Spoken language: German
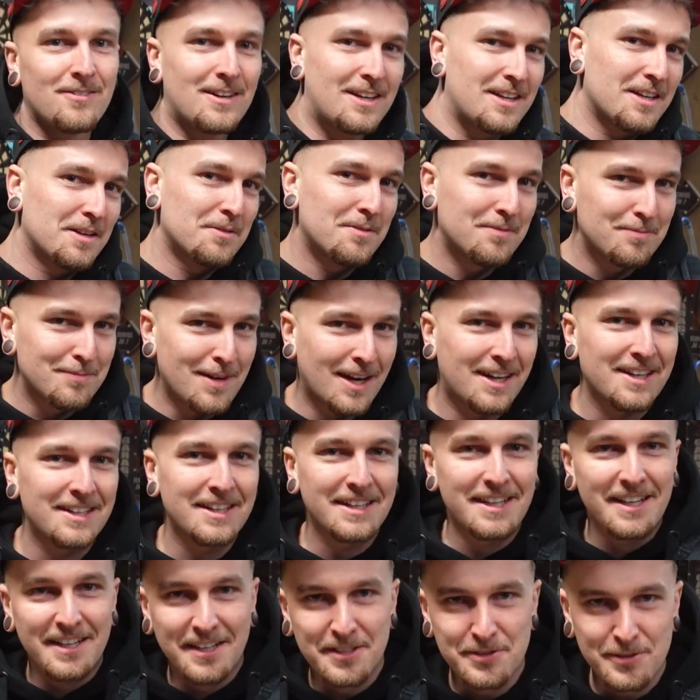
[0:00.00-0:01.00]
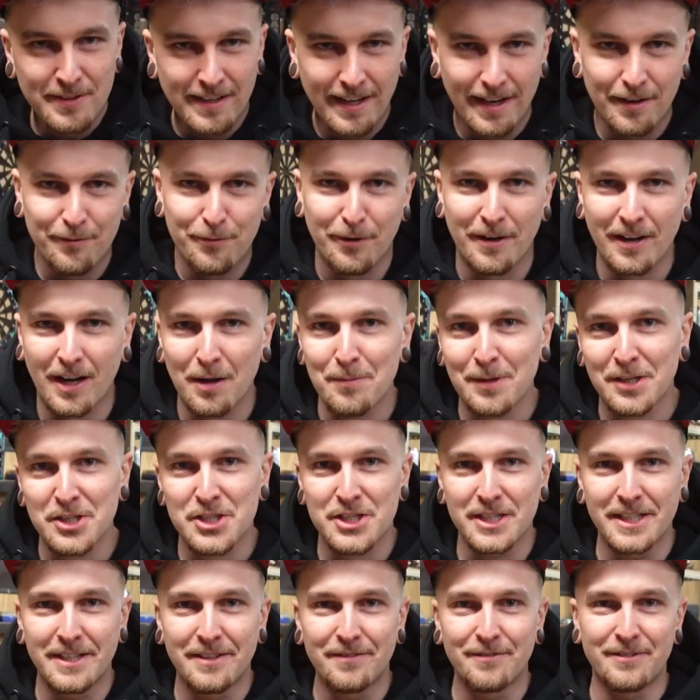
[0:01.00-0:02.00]
weil mag ja nicht jeder so gern vor der Kamera
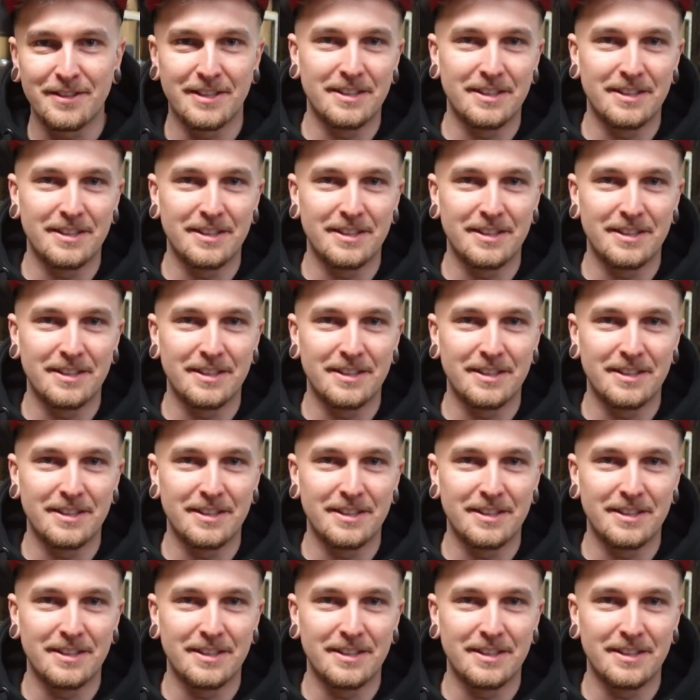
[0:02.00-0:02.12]
stehen